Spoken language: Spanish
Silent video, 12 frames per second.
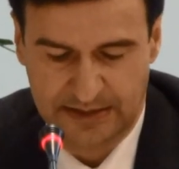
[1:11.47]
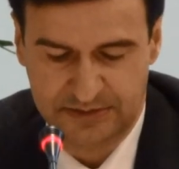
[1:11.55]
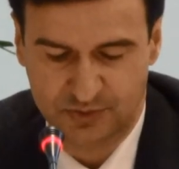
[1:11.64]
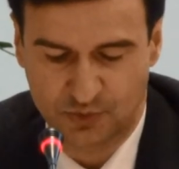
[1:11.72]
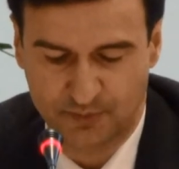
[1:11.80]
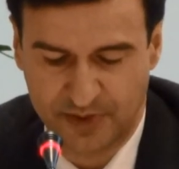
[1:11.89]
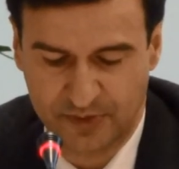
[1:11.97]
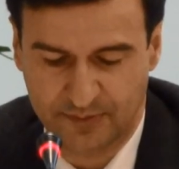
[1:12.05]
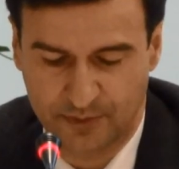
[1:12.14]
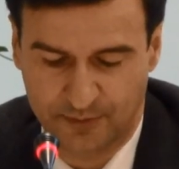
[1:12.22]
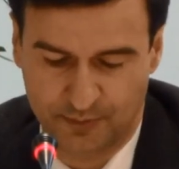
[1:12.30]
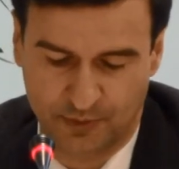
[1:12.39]
ante un
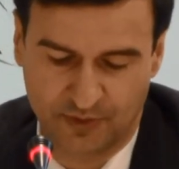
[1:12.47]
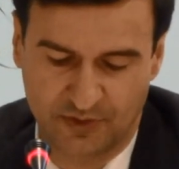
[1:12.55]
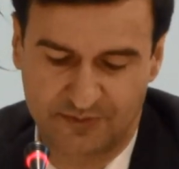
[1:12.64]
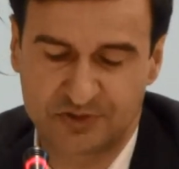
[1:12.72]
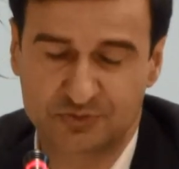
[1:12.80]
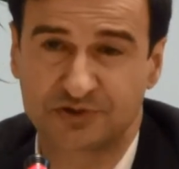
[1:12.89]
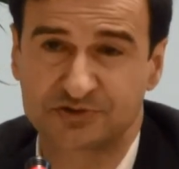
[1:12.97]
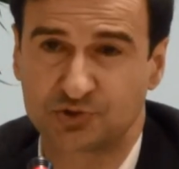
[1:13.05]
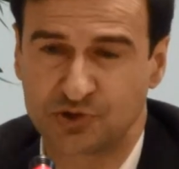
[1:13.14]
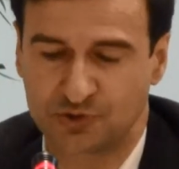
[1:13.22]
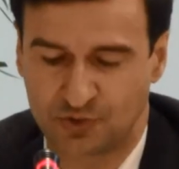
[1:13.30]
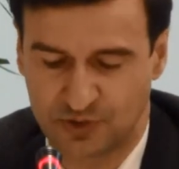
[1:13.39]
procedimiento
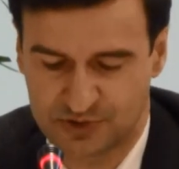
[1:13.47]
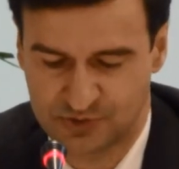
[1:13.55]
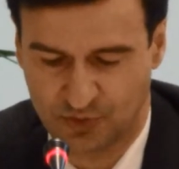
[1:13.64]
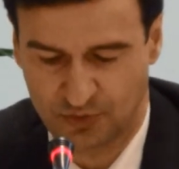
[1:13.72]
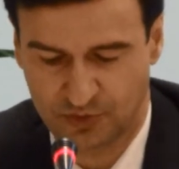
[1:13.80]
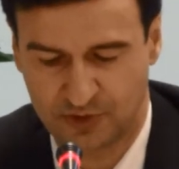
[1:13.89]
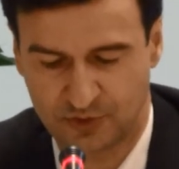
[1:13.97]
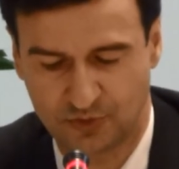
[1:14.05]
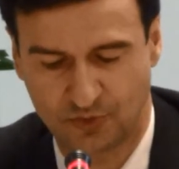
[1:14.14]
exótico y desconocido,